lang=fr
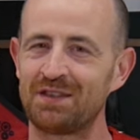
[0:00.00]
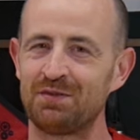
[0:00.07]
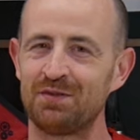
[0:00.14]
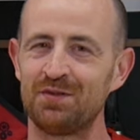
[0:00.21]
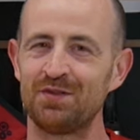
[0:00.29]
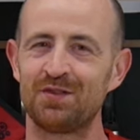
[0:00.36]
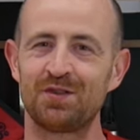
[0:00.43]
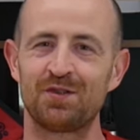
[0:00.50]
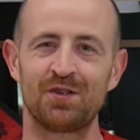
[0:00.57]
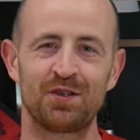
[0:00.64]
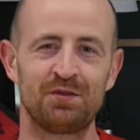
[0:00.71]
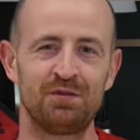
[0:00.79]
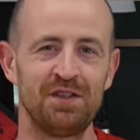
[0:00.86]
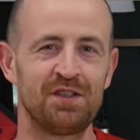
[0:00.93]
à tous,
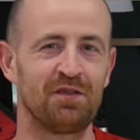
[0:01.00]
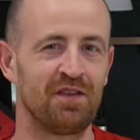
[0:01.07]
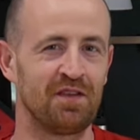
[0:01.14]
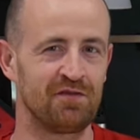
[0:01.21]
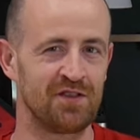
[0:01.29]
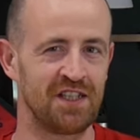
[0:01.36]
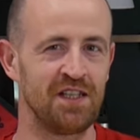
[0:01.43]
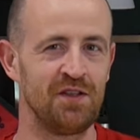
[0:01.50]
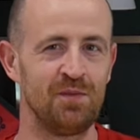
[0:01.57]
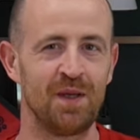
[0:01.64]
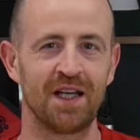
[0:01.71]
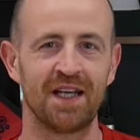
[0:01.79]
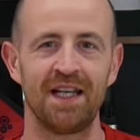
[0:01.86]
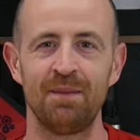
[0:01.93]
aujourd'hui je vais vous
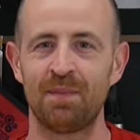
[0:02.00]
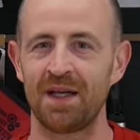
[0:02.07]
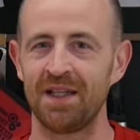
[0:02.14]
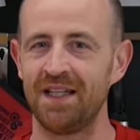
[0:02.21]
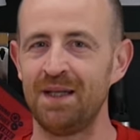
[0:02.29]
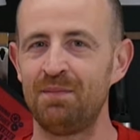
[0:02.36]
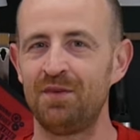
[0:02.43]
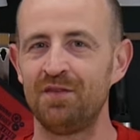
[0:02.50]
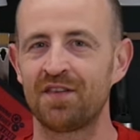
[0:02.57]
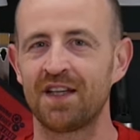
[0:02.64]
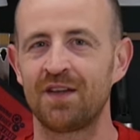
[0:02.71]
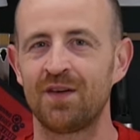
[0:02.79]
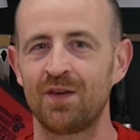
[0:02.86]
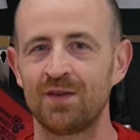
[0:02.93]
énumérer les pannes les plus
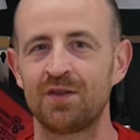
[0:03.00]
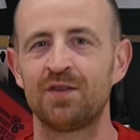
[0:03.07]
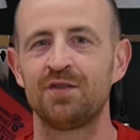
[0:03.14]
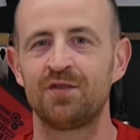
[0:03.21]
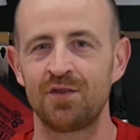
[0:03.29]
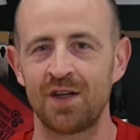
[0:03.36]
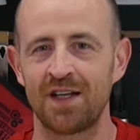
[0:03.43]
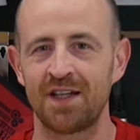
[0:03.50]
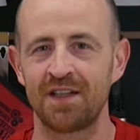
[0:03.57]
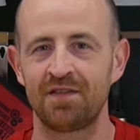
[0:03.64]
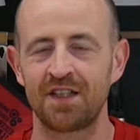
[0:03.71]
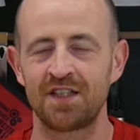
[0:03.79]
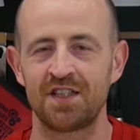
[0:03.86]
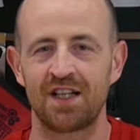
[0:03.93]
fréquentes sur un
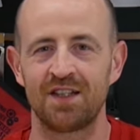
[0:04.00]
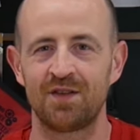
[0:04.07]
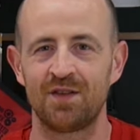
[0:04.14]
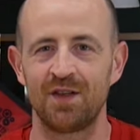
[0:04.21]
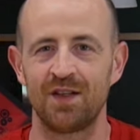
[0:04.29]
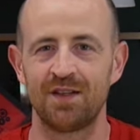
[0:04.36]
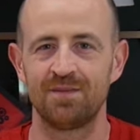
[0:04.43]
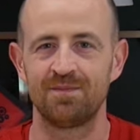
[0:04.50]
réfrigérateur.